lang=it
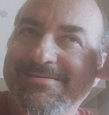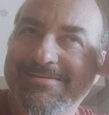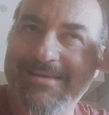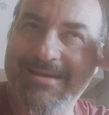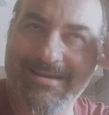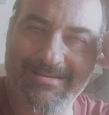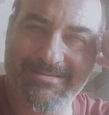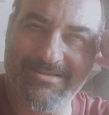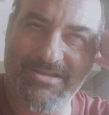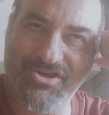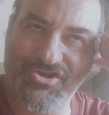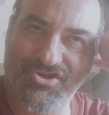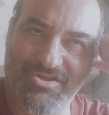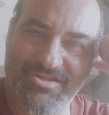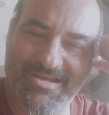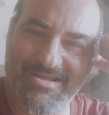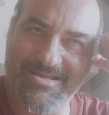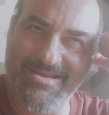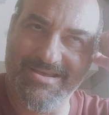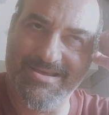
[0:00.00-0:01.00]
a sé,
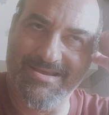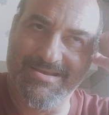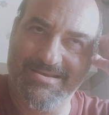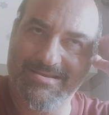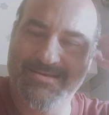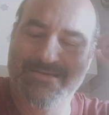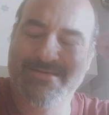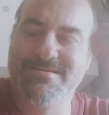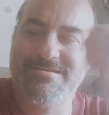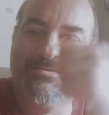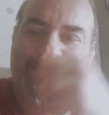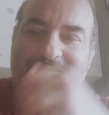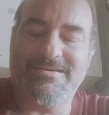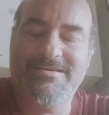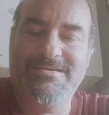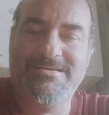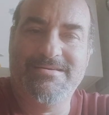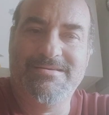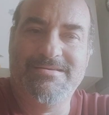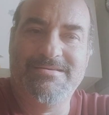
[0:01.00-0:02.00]
decide di
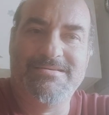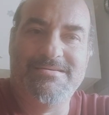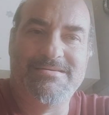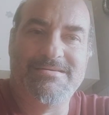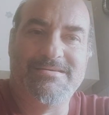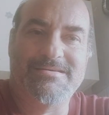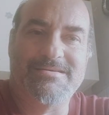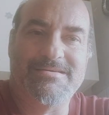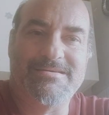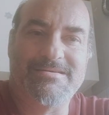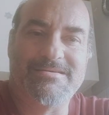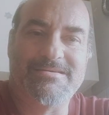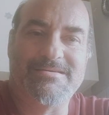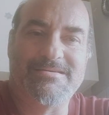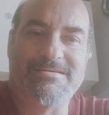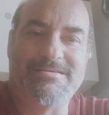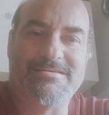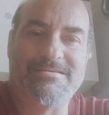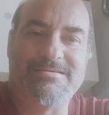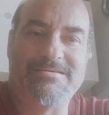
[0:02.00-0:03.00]

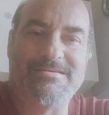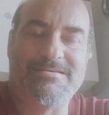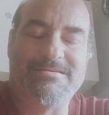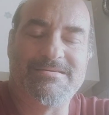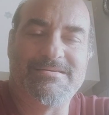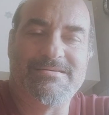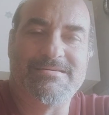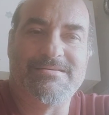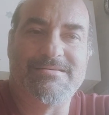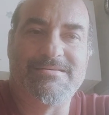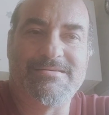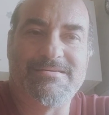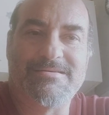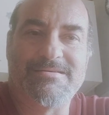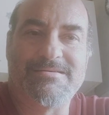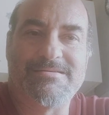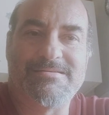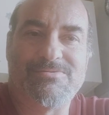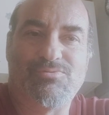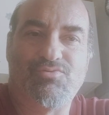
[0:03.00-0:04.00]

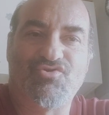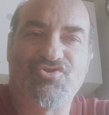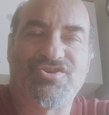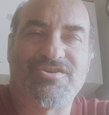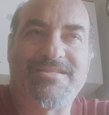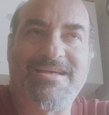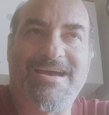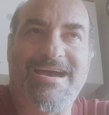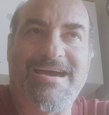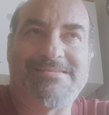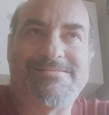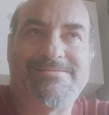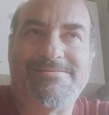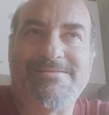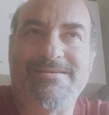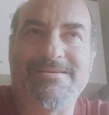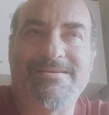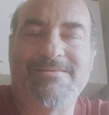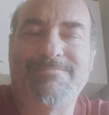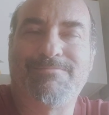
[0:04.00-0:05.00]
eh,
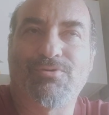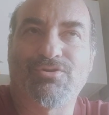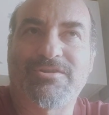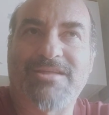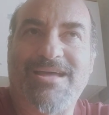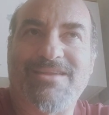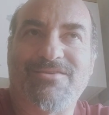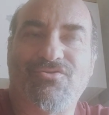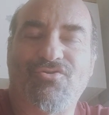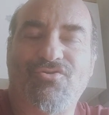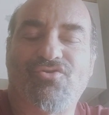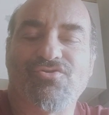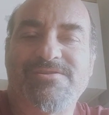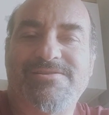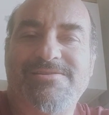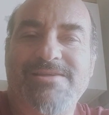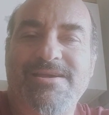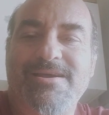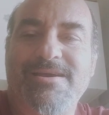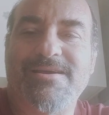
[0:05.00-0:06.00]
suicidarsi portando con
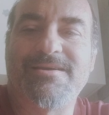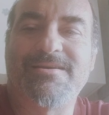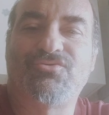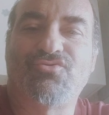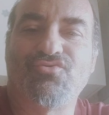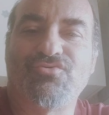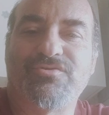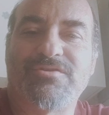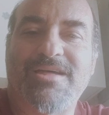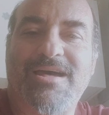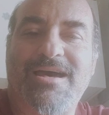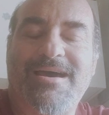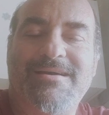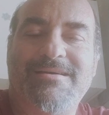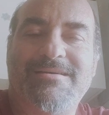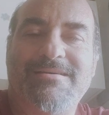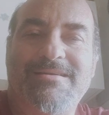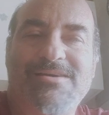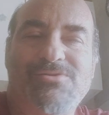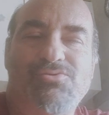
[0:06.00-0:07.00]
sé
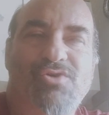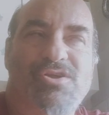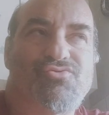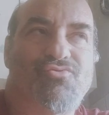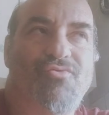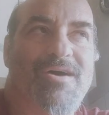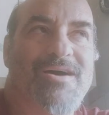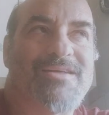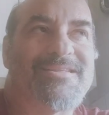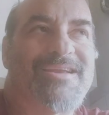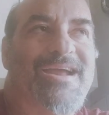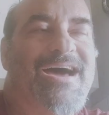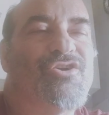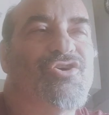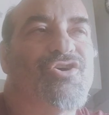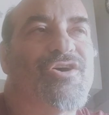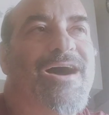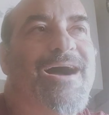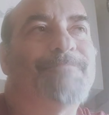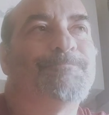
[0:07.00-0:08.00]
tutta la sua squadra.
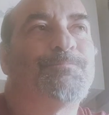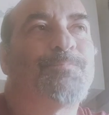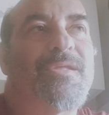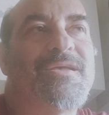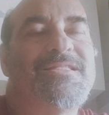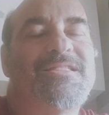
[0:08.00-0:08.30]
Allora,